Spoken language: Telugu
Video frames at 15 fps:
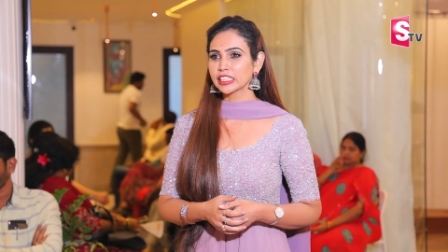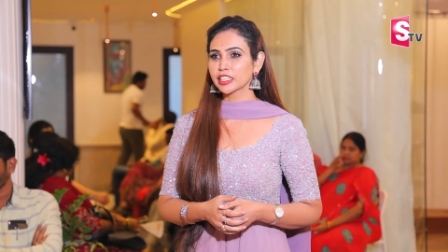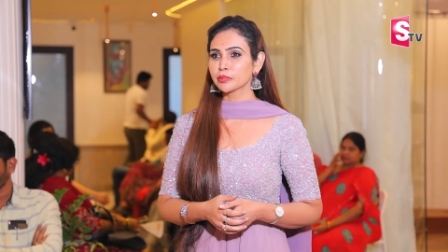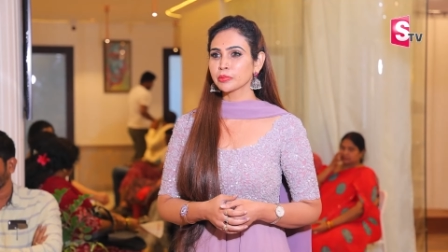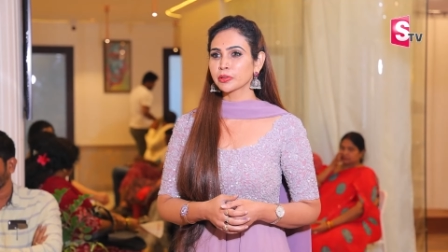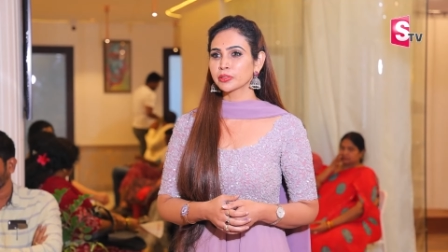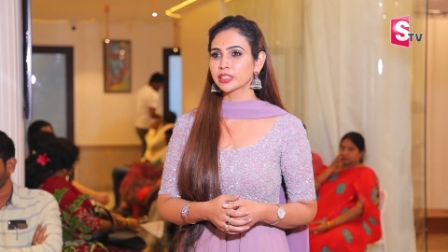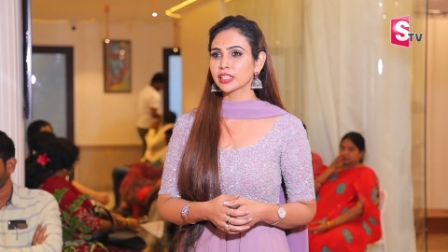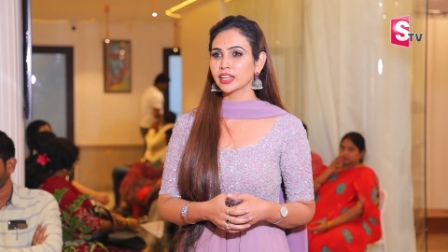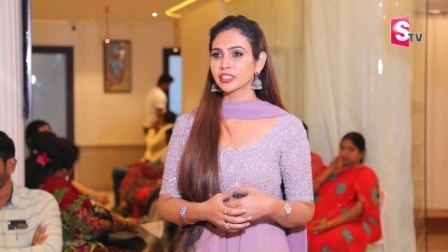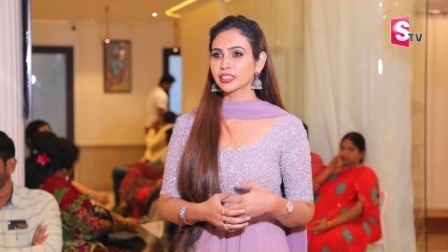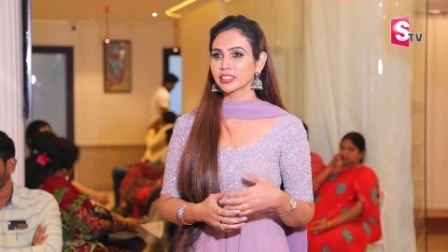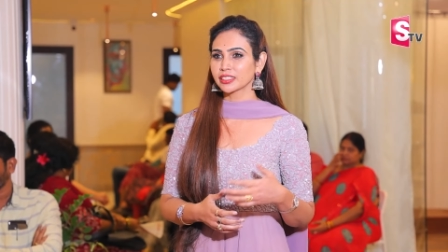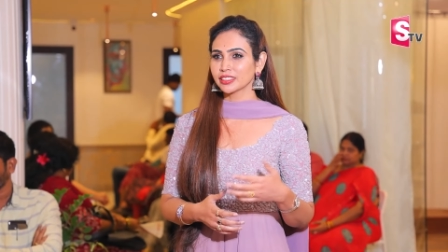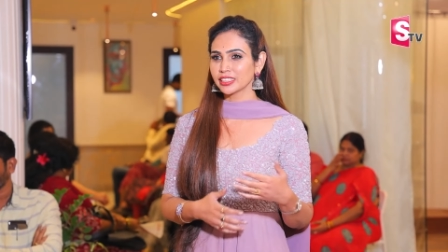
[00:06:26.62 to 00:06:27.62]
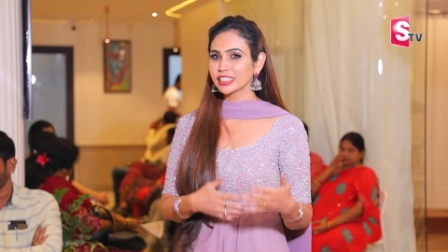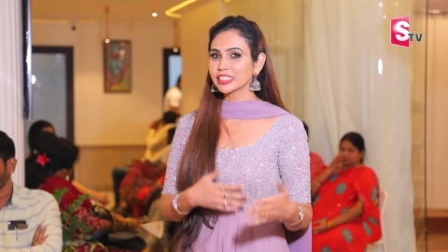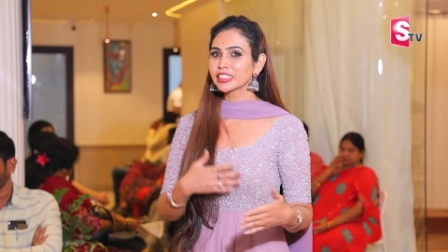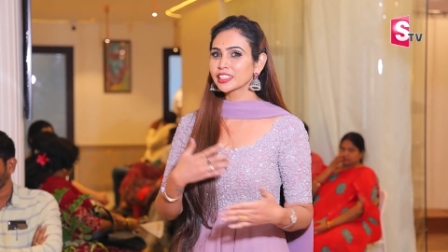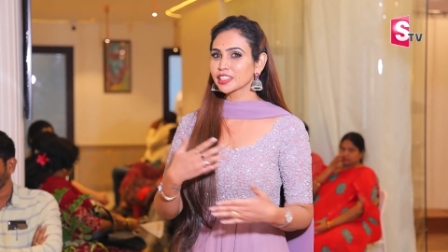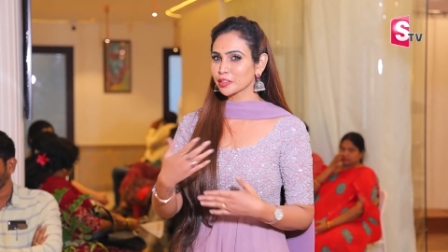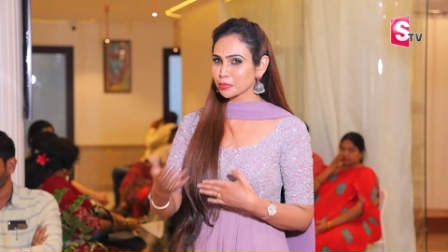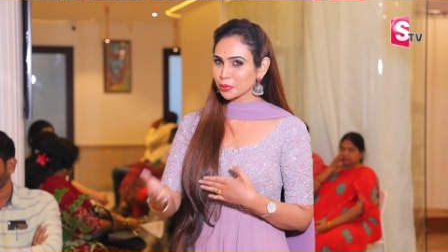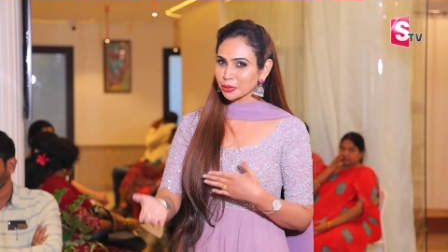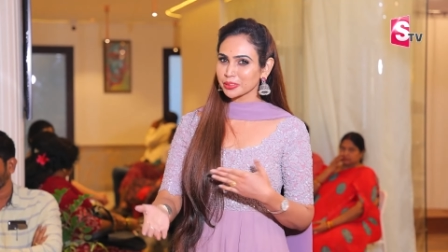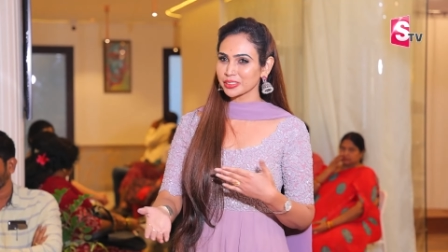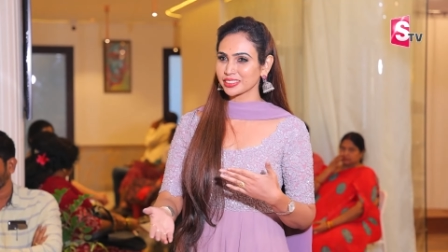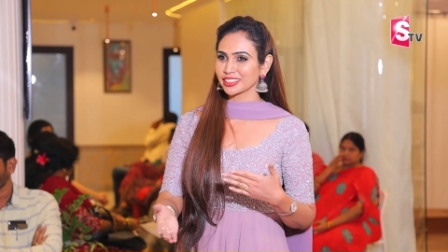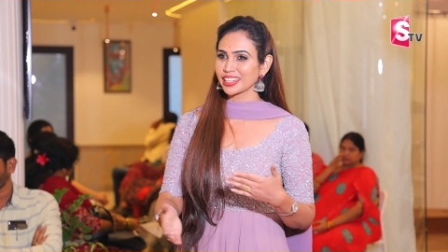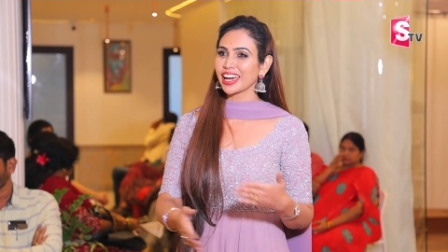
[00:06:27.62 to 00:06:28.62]
థింకింగ్ అబౌట్ అంటే థింకింగ్
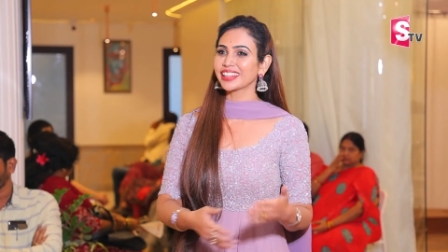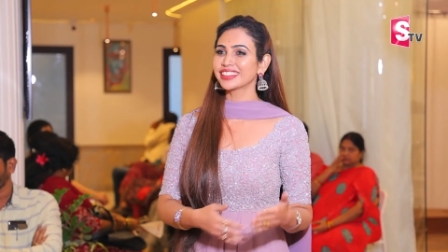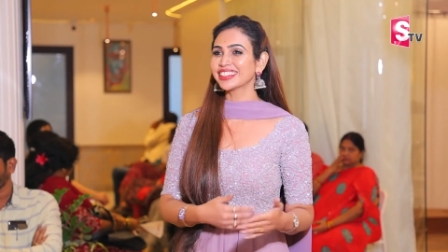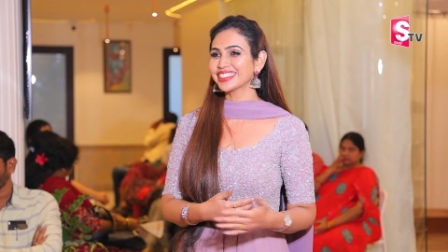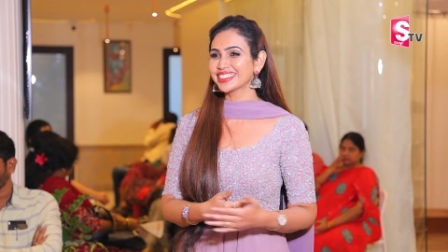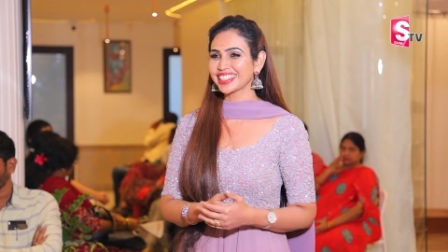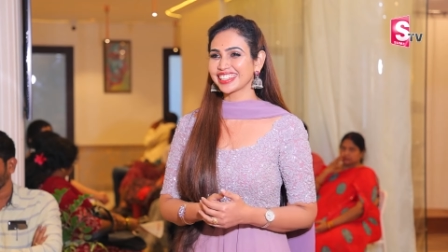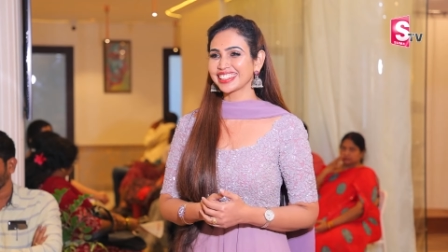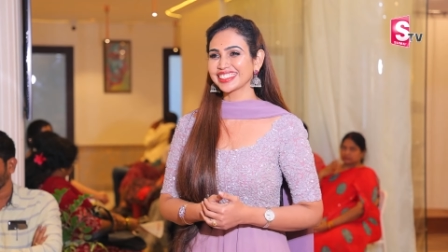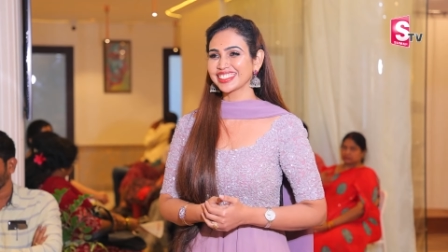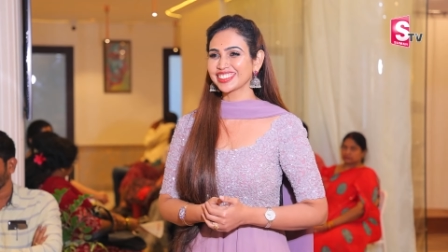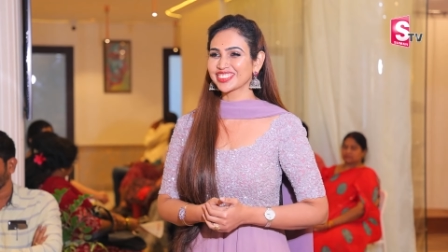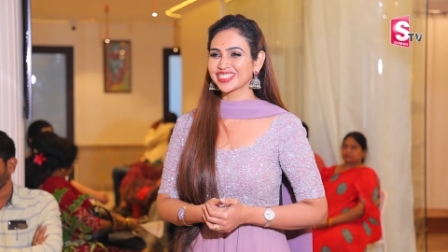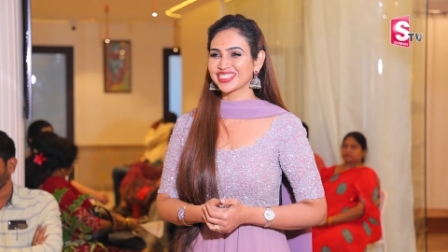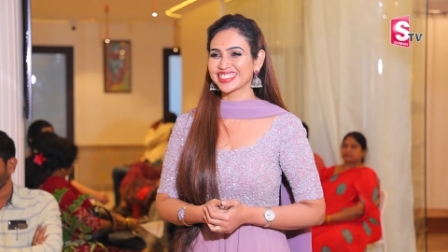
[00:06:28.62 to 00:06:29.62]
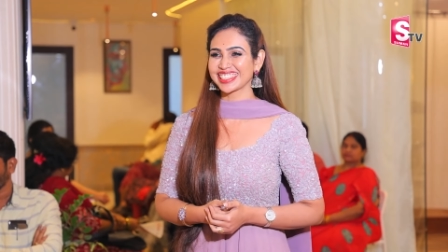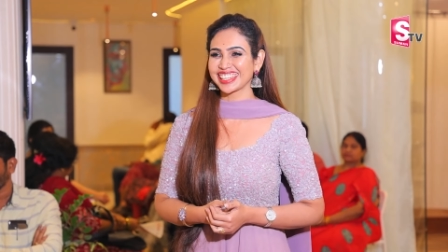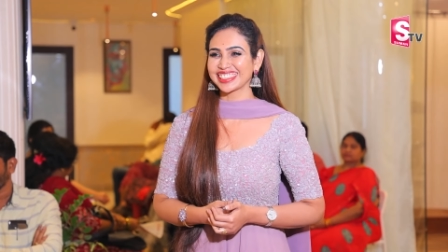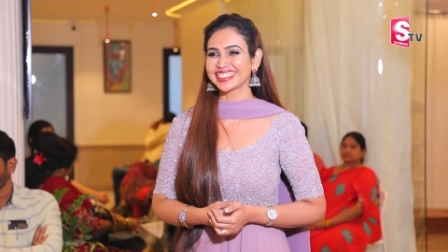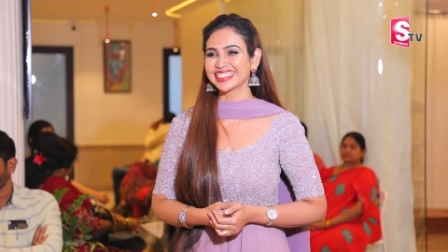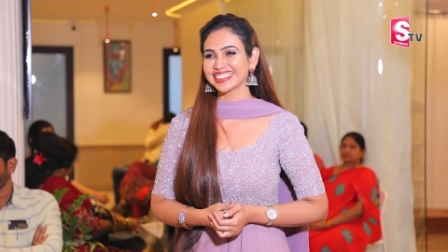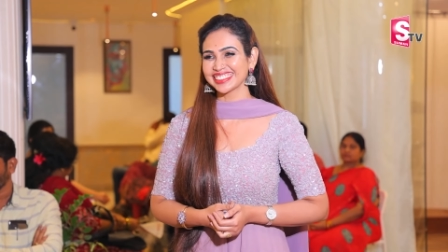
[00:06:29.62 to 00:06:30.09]
అబౌట్ అదర్స్ అనేది గుడ్ సైన్